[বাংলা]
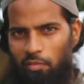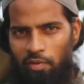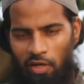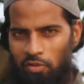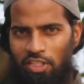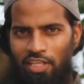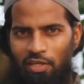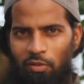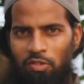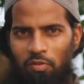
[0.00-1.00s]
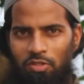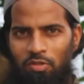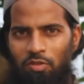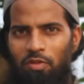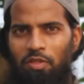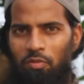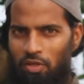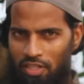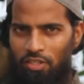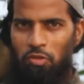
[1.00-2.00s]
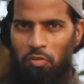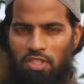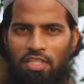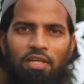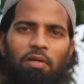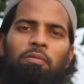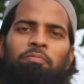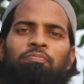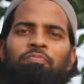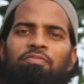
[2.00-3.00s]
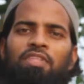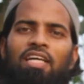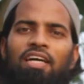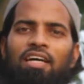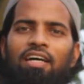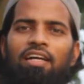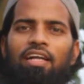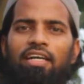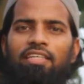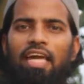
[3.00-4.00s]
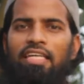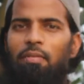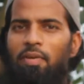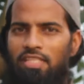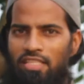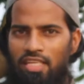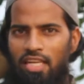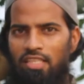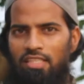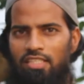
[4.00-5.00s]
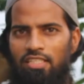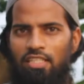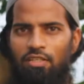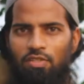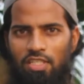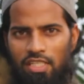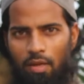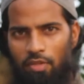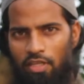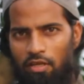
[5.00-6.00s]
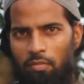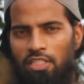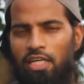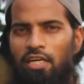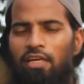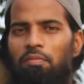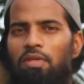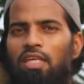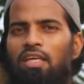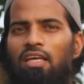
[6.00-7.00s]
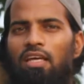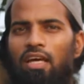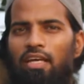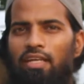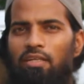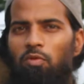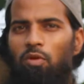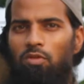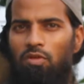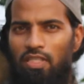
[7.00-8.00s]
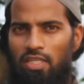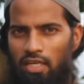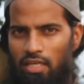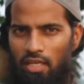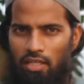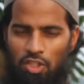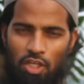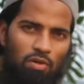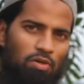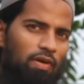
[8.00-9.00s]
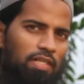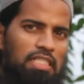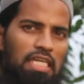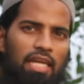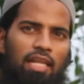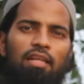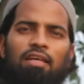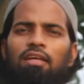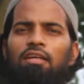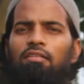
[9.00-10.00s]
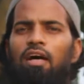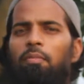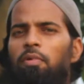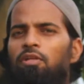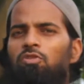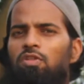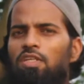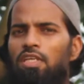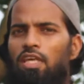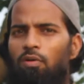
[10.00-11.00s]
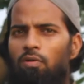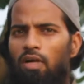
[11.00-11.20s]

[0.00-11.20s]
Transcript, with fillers: ভালোবাসা থাকলো সবার জন্য এবং ঈদের শুভেচ্ছা থাকলো আর একটা মেসেজ এখানে দিতে চাই সেটা হচ্ছে যে আমাদের এই বাসার একাডেমি এটা একটা মূলত একটা শিক্ষণীয় একটা চ্যানেল তো আপনারা যদি কেউ